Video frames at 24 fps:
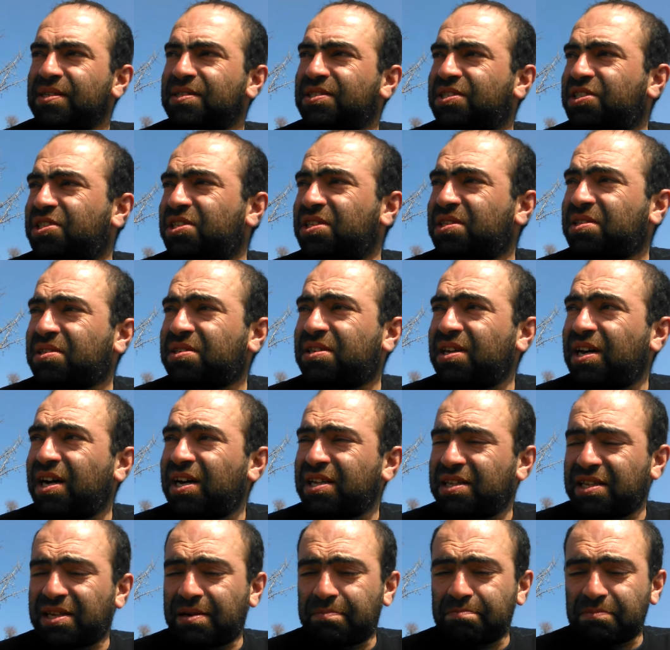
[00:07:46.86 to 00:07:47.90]
Ciddi
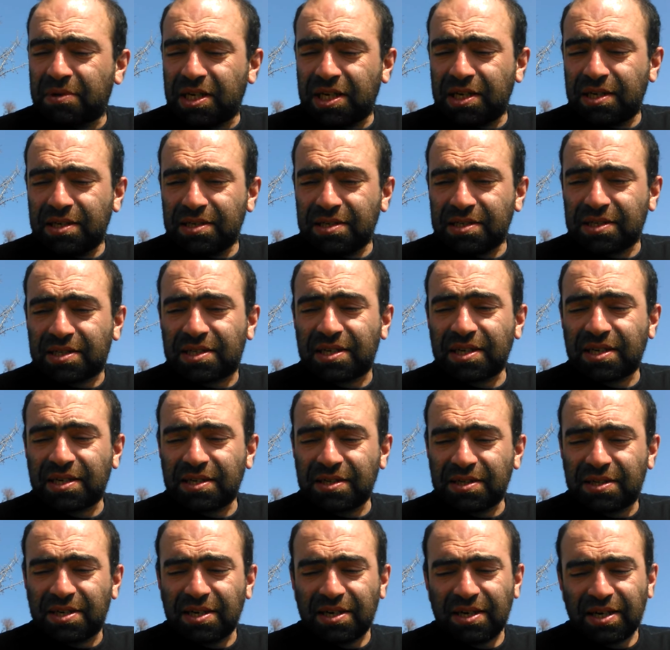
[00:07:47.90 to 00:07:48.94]
anlamda
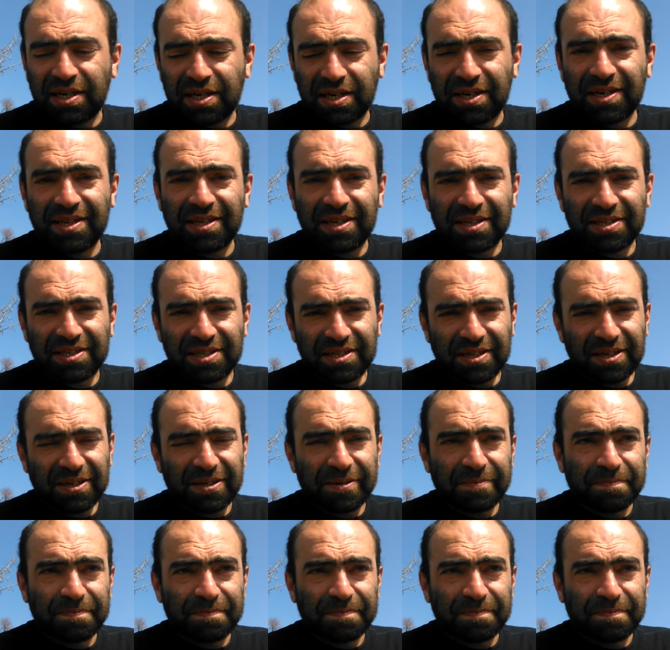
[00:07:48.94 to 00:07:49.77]
sıkıntı arkadaşlar.